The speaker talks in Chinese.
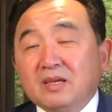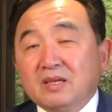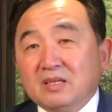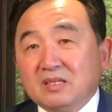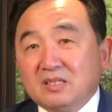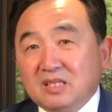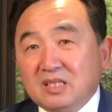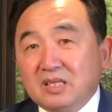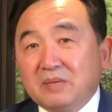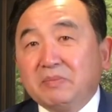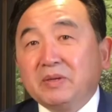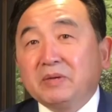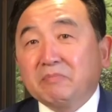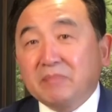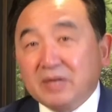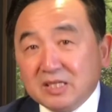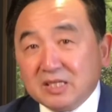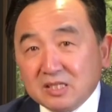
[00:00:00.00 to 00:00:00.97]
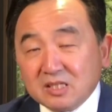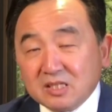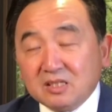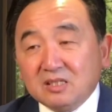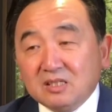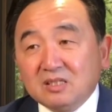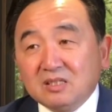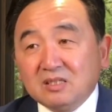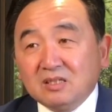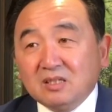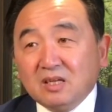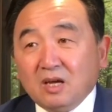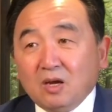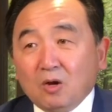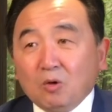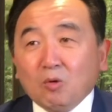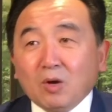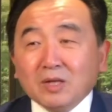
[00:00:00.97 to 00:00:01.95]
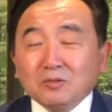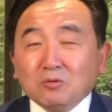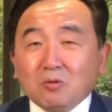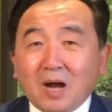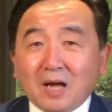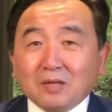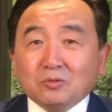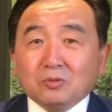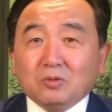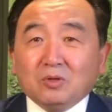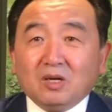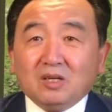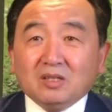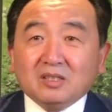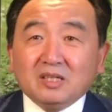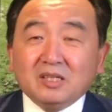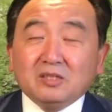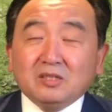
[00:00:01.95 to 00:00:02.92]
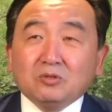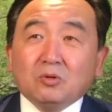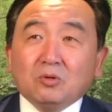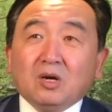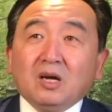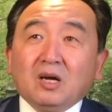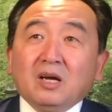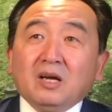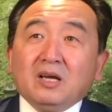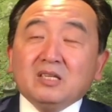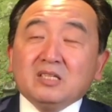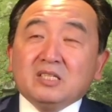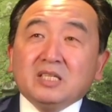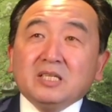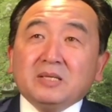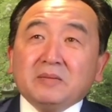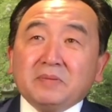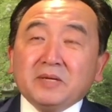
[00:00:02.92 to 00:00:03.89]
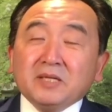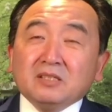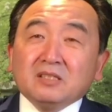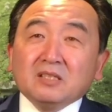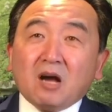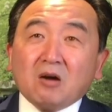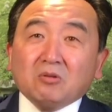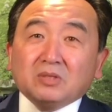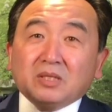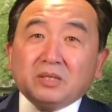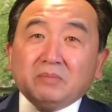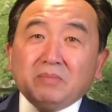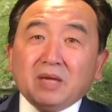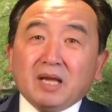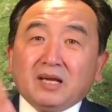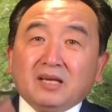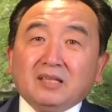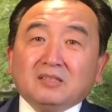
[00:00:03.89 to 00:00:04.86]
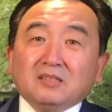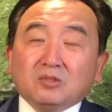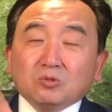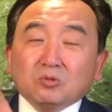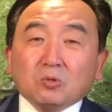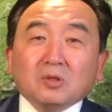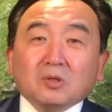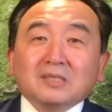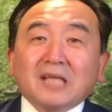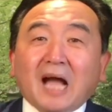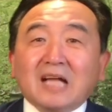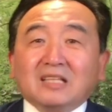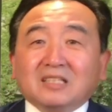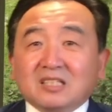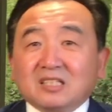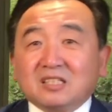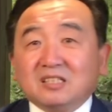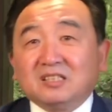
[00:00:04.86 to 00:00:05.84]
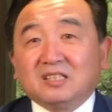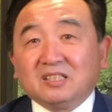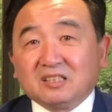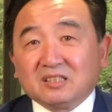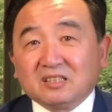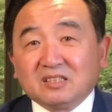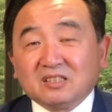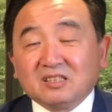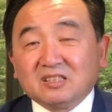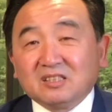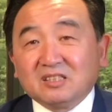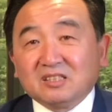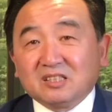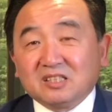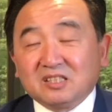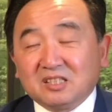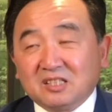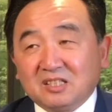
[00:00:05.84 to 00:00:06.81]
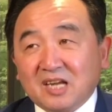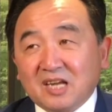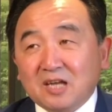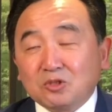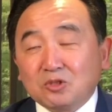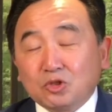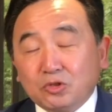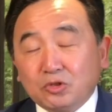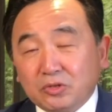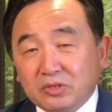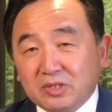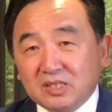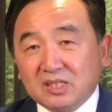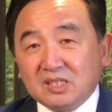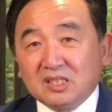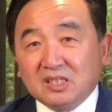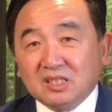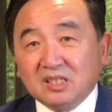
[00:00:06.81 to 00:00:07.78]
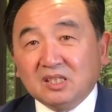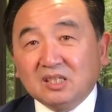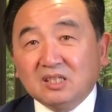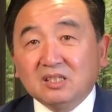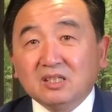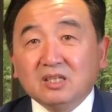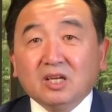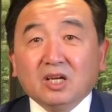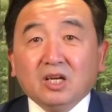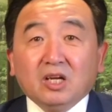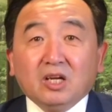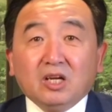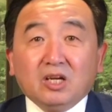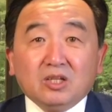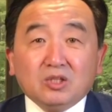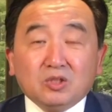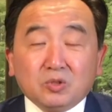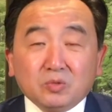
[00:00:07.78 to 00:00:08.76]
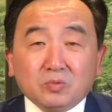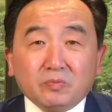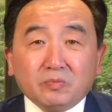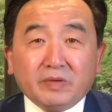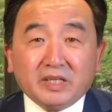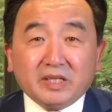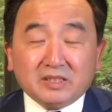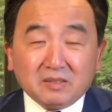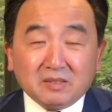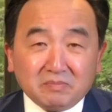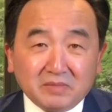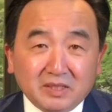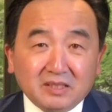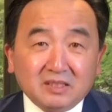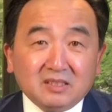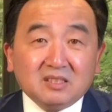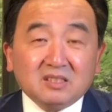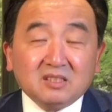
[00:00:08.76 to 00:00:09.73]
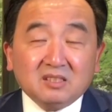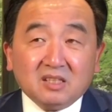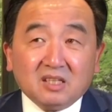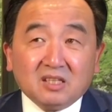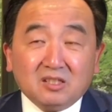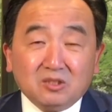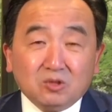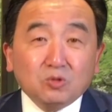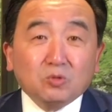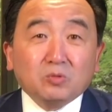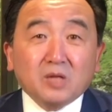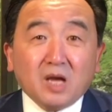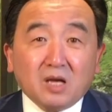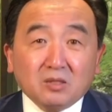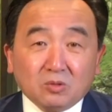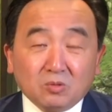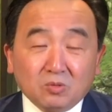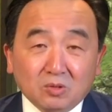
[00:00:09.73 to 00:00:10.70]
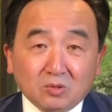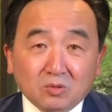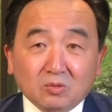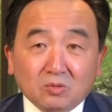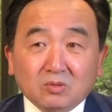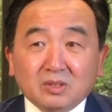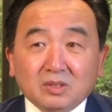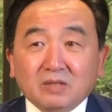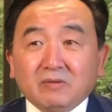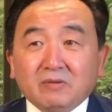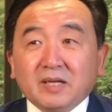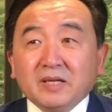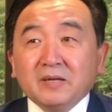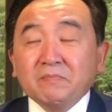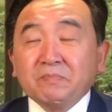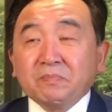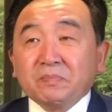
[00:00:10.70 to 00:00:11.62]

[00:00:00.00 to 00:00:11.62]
习近平没事。换句话说，可以说习近平到底面临着多大的事情，使他缺席了军委这么一次很重要的活动？因为